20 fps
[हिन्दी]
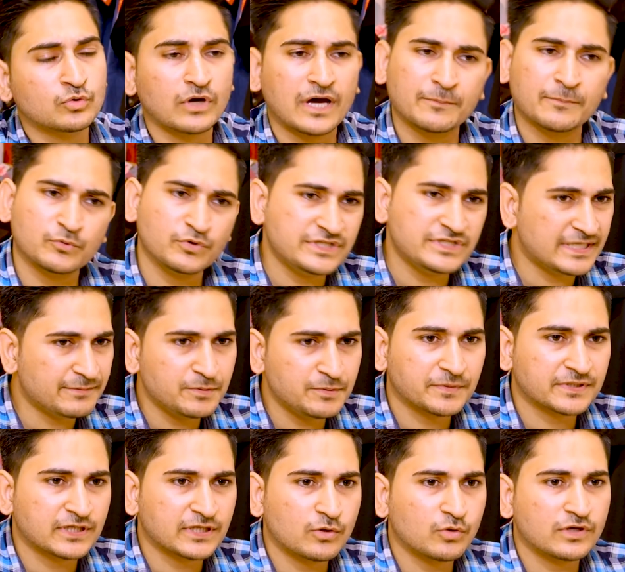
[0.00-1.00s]
तो आपको ये भी
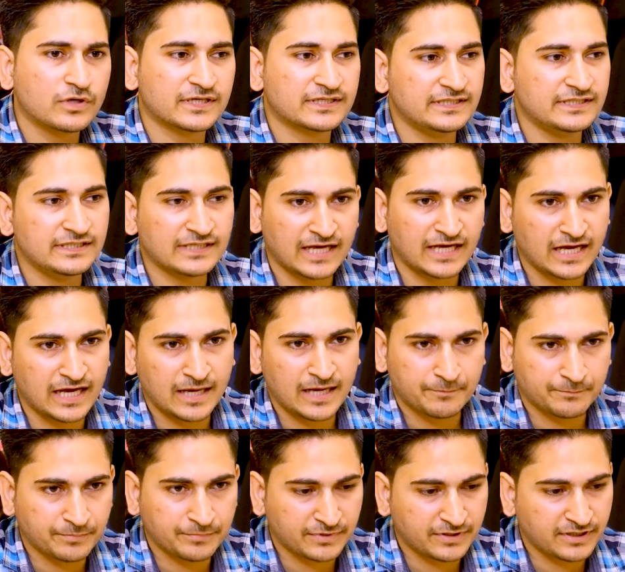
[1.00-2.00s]
पता होगा कि
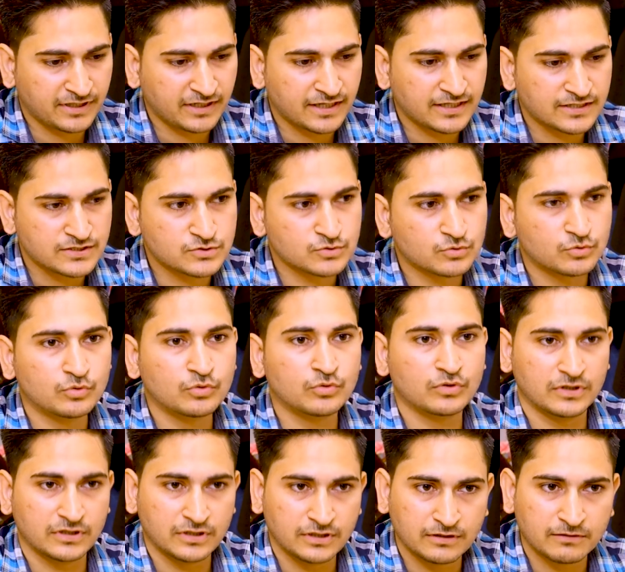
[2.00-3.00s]
आपका जो
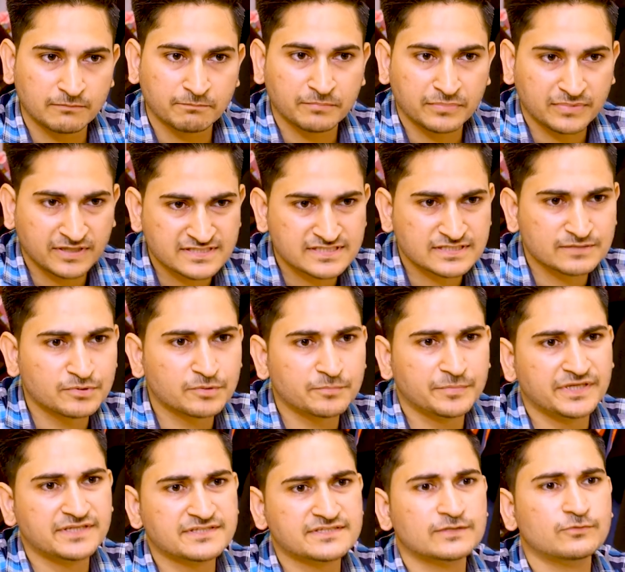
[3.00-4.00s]
कस्टमर
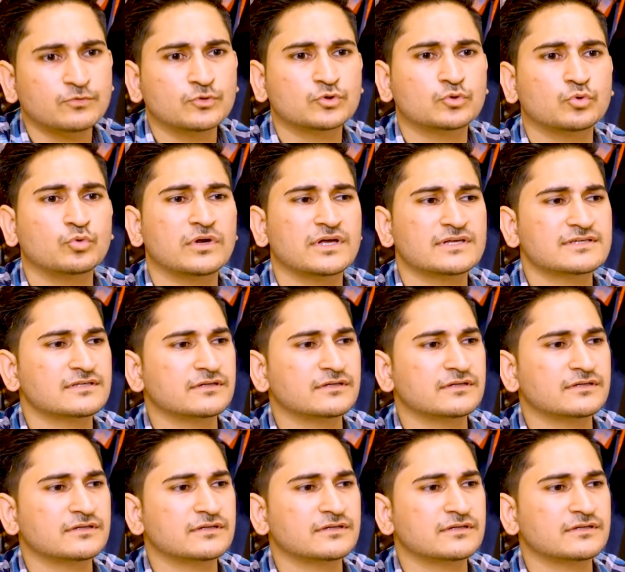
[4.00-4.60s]
बेस है वो थोड़ा